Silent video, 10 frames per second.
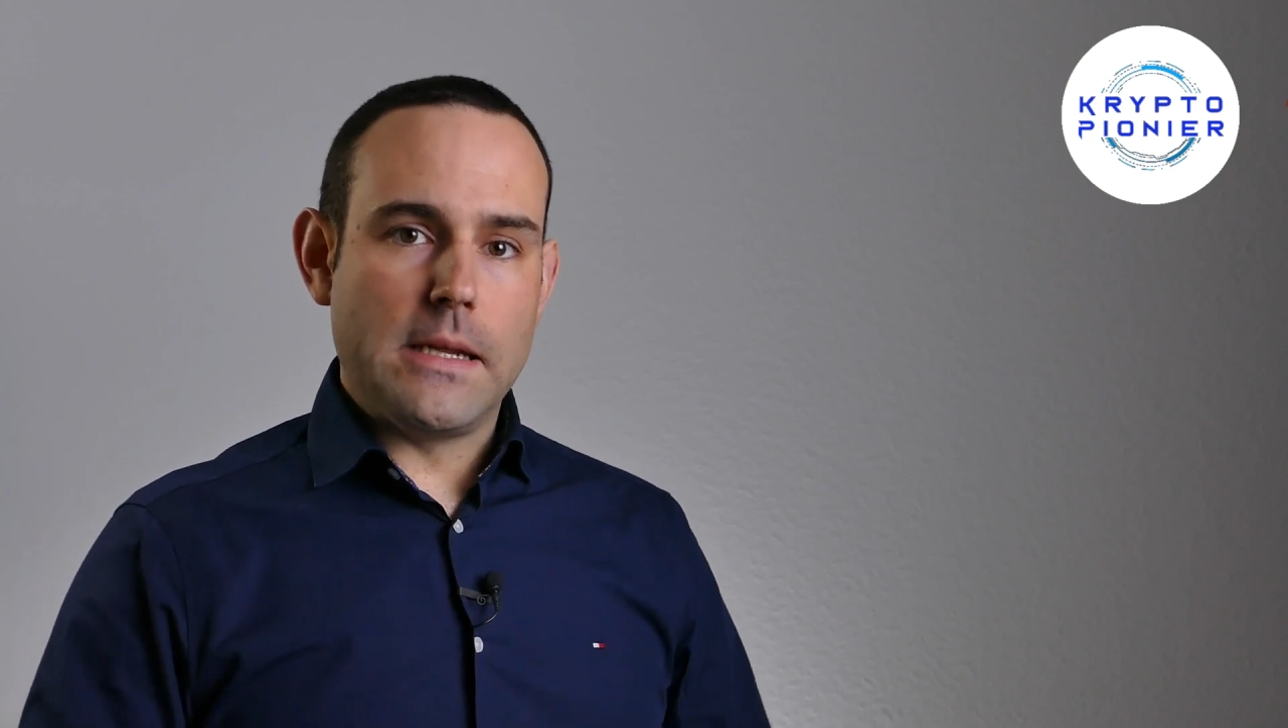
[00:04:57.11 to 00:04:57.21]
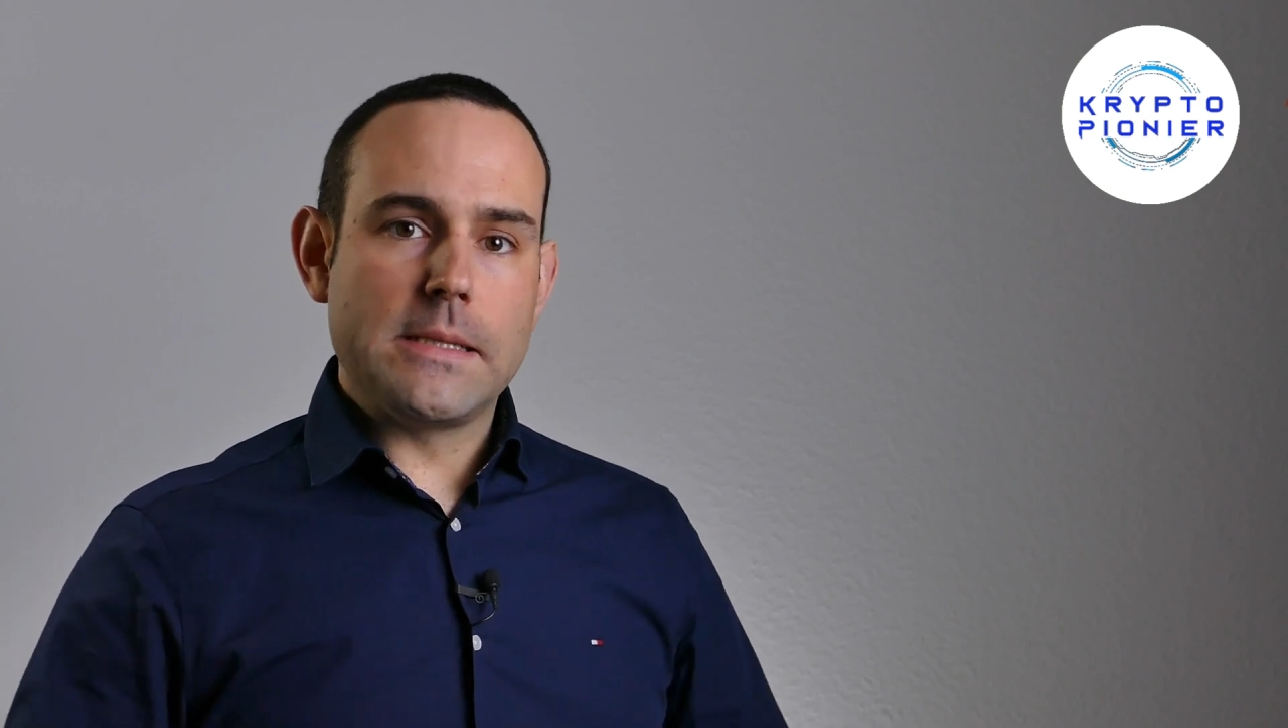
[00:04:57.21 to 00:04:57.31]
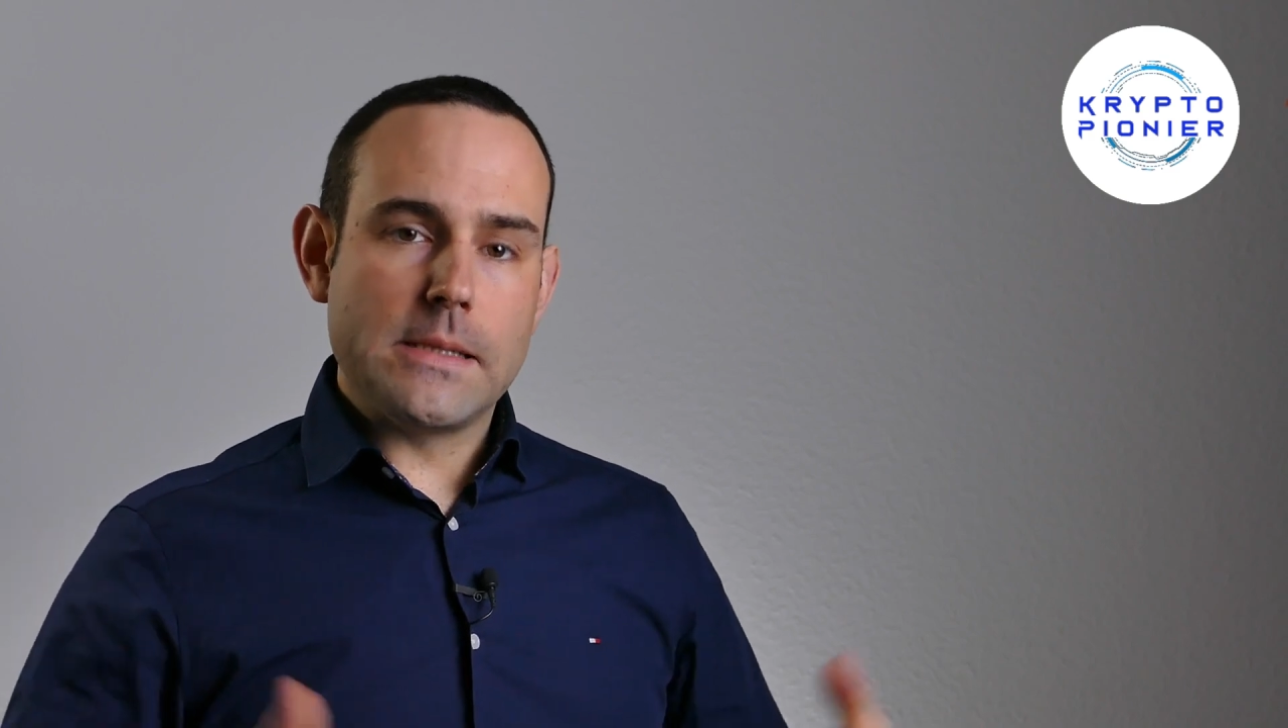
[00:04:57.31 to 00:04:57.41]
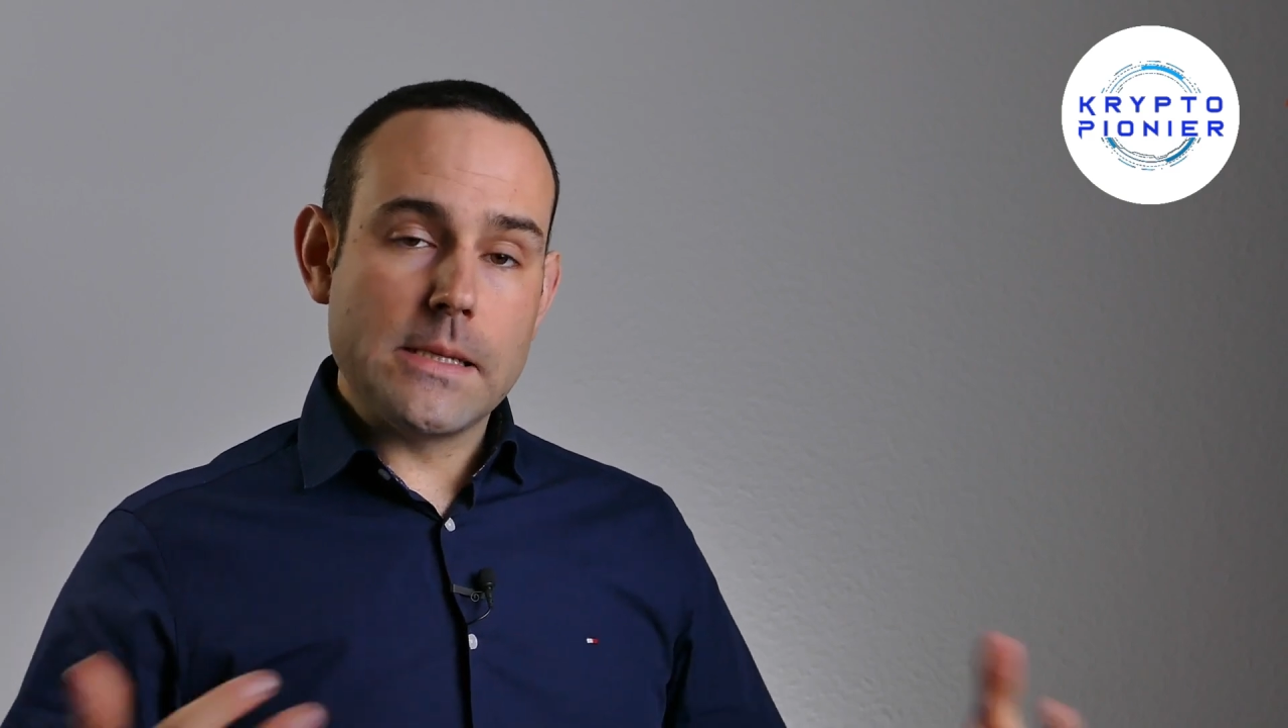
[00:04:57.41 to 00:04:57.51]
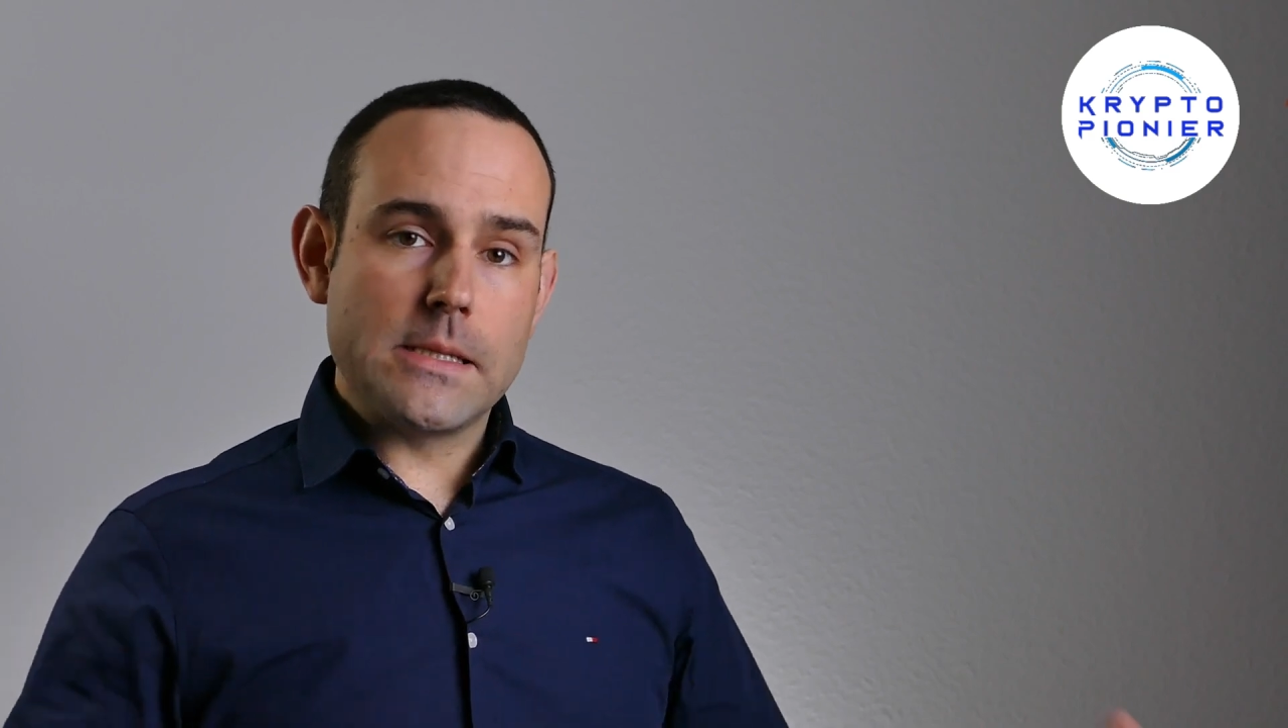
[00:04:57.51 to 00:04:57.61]

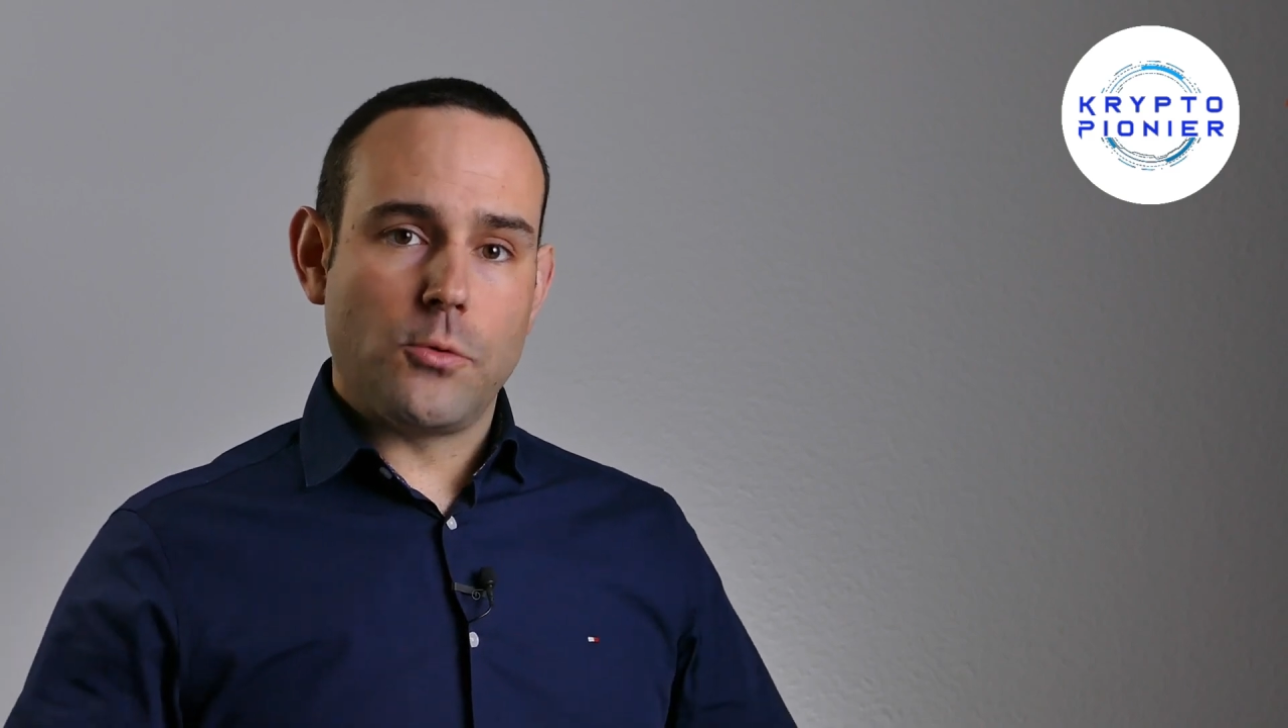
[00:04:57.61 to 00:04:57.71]
Ist dieses